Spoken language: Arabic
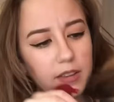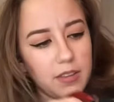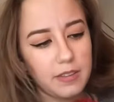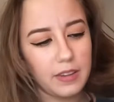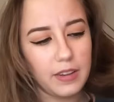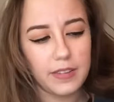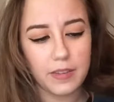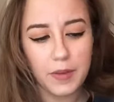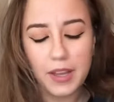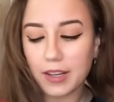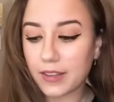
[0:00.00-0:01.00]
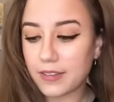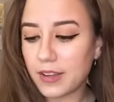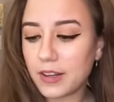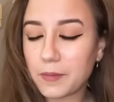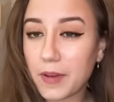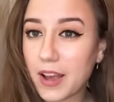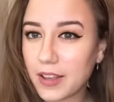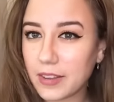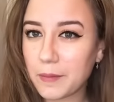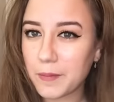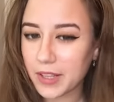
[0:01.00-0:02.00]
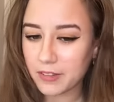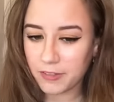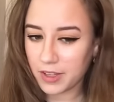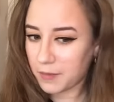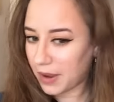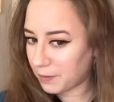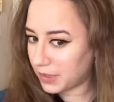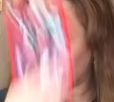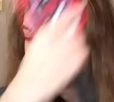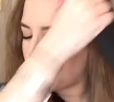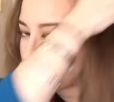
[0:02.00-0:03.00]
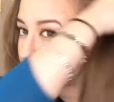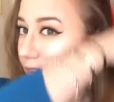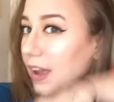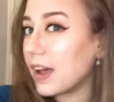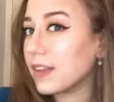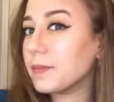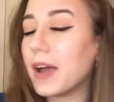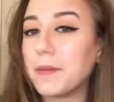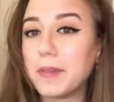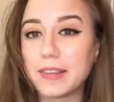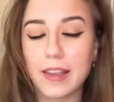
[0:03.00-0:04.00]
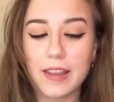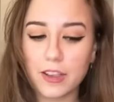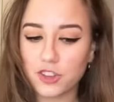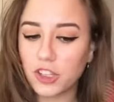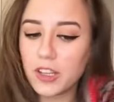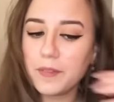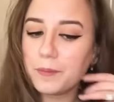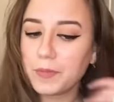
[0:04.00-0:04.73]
صار لي زمان كثير ما اهتميت فيه ما عملت ماسكات ما عملت اي شيء